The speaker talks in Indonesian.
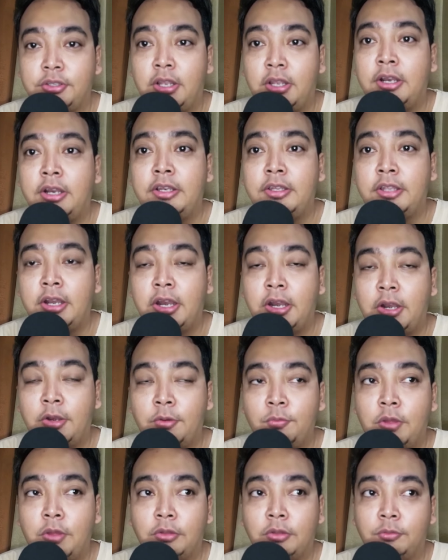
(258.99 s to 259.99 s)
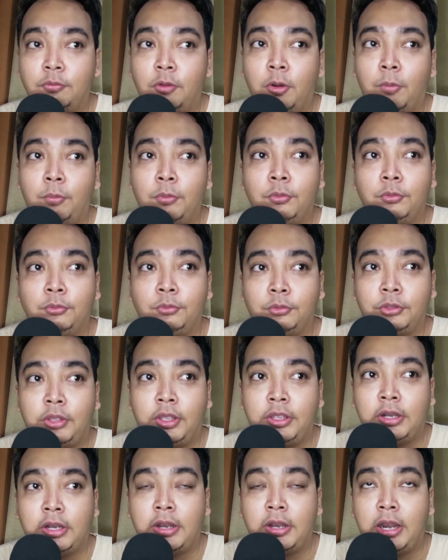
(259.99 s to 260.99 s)
Jadi ada dua tuh, walaupun untuk yang
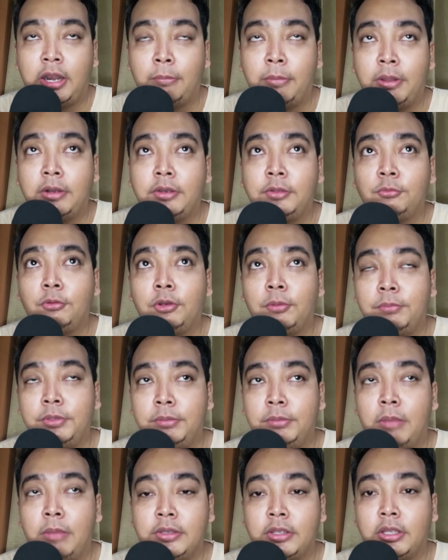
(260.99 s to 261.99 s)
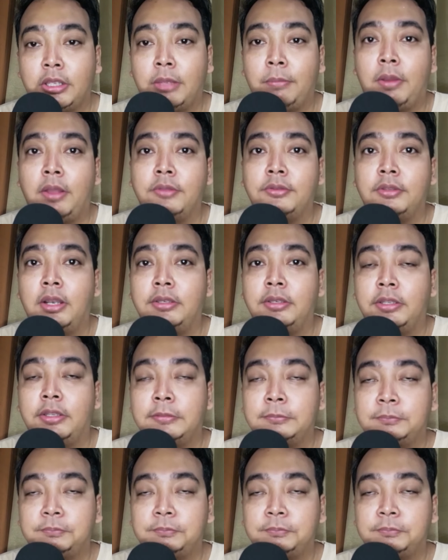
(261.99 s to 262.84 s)
iklan halaman itu lebih banyak ya penghasilannya ya.